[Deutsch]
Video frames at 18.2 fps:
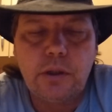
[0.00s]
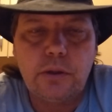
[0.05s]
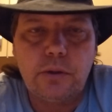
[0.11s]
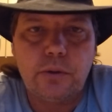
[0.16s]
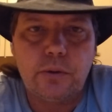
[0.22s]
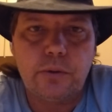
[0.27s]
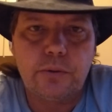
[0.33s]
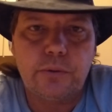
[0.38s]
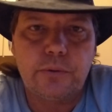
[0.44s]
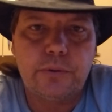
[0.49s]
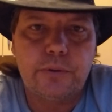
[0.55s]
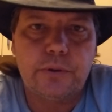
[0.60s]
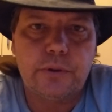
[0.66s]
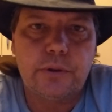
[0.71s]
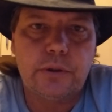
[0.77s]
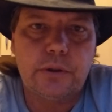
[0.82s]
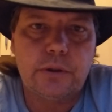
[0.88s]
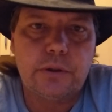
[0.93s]
Und
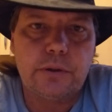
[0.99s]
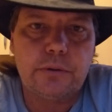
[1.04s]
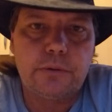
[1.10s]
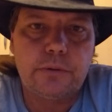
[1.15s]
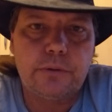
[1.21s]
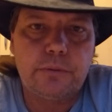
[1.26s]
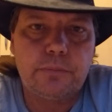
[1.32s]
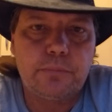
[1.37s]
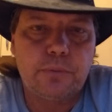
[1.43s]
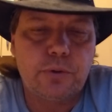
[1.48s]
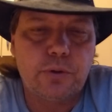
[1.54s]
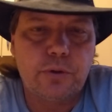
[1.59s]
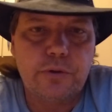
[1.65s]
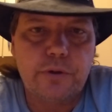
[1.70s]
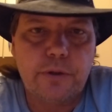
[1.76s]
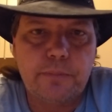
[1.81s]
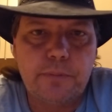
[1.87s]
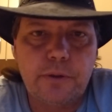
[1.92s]
äh,
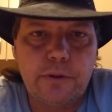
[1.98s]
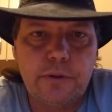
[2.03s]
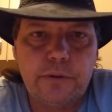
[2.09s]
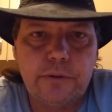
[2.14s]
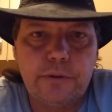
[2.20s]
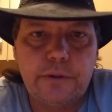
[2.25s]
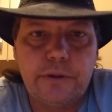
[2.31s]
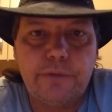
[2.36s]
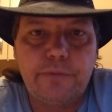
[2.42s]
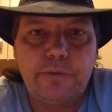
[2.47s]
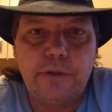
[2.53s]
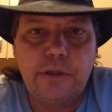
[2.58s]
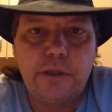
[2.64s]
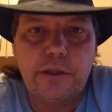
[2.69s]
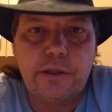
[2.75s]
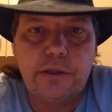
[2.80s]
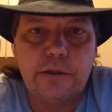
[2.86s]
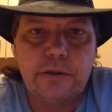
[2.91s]

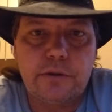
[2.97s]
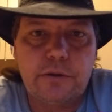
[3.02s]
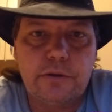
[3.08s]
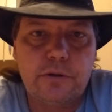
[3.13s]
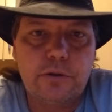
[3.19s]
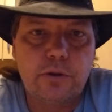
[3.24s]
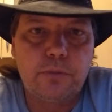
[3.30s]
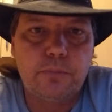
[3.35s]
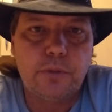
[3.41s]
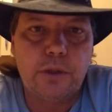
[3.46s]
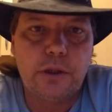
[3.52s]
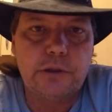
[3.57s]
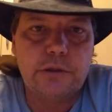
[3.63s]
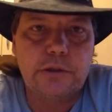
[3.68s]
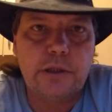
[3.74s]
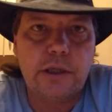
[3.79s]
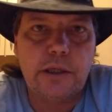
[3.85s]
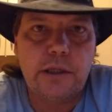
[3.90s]
benutzerdefinierte
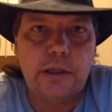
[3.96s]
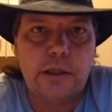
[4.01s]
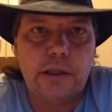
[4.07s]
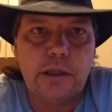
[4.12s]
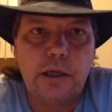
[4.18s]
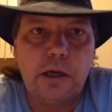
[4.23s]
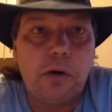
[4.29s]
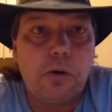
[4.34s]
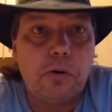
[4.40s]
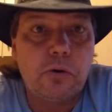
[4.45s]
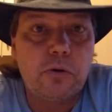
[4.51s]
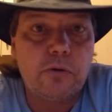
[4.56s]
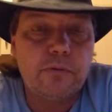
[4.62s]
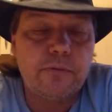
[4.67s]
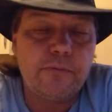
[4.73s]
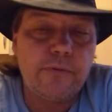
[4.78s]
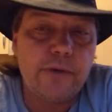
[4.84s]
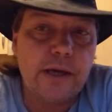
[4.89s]
Trumballs kann ich auch
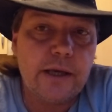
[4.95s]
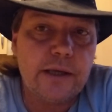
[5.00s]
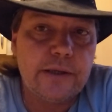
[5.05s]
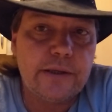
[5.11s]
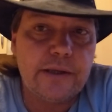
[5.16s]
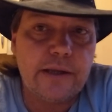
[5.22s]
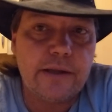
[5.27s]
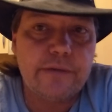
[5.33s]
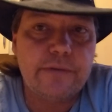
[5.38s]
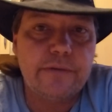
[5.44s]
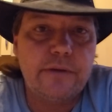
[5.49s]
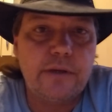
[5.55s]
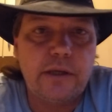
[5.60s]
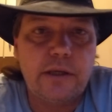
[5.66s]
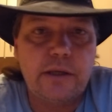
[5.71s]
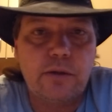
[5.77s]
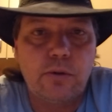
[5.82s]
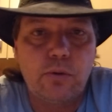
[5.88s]
währenddessen
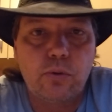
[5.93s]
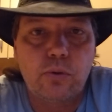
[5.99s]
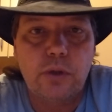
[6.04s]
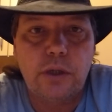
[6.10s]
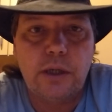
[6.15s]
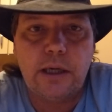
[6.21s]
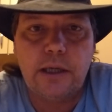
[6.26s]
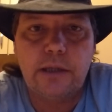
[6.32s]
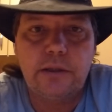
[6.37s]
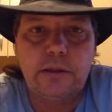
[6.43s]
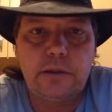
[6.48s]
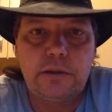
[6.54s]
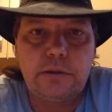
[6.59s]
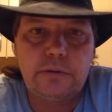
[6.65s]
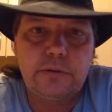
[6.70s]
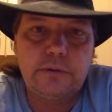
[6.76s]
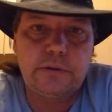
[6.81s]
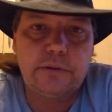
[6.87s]
ich hochlade
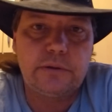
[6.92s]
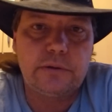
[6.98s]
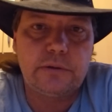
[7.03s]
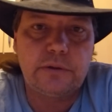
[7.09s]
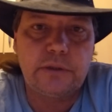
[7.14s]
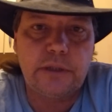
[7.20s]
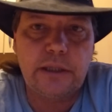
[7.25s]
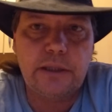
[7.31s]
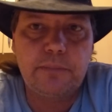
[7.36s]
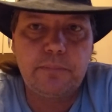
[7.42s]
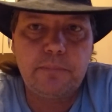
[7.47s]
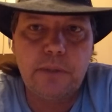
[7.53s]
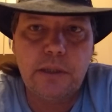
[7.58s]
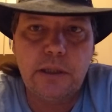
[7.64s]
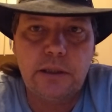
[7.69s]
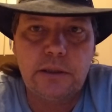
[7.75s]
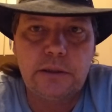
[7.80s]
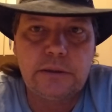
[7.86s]
nicht
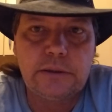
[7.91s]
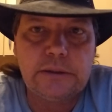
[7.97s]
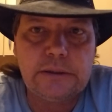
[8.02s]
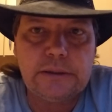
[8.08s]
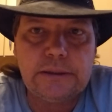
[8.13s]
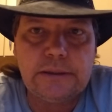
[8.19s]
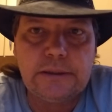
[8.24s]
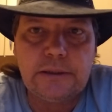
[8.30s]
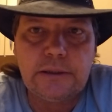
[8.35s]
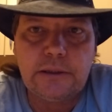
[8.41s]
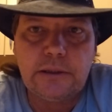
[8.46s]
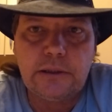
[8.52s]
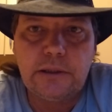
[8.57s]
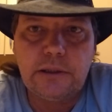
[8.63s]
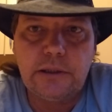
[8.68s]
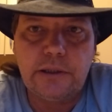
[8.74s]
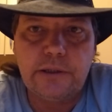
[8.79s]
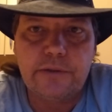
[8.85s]
mehr
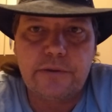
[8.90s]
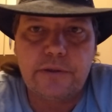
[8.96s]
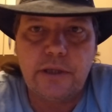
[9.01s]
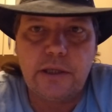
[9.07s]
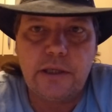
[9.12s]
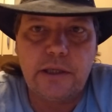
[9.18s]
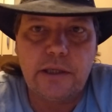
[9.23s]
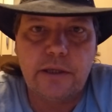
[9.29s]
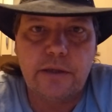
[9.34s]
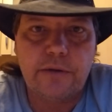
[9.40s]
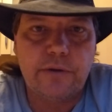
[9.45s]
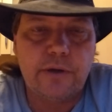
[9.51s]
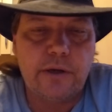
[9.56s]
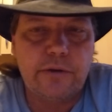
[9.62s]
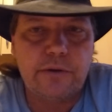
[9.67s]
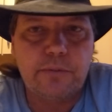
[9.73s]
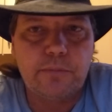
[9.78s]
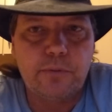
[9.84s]
installieren. Das
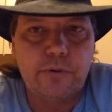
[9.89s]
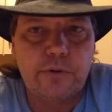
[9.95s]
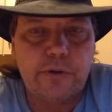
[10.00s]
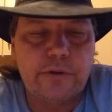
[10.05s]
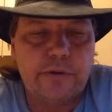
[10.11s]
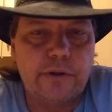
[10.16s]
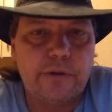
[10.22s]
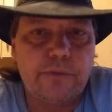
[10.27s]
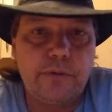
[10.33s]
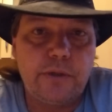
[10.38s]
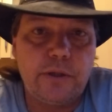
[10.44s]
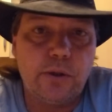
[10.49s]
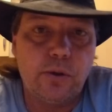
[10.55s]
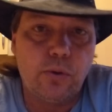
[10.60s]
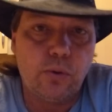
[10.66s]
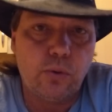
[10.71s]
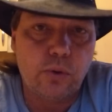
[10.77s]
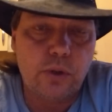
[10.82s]
heißt, ich muss jetzt das
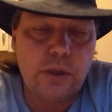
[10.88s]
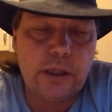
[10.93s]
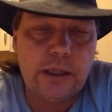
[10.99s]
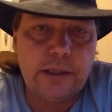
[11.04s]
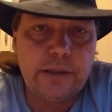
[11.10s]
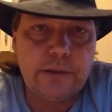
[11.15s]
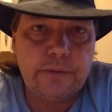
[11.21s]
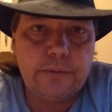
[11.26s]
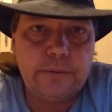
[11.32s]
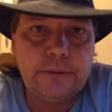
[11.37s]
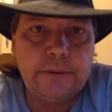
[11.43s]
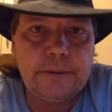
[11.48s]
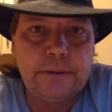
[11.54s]
Video hochladen,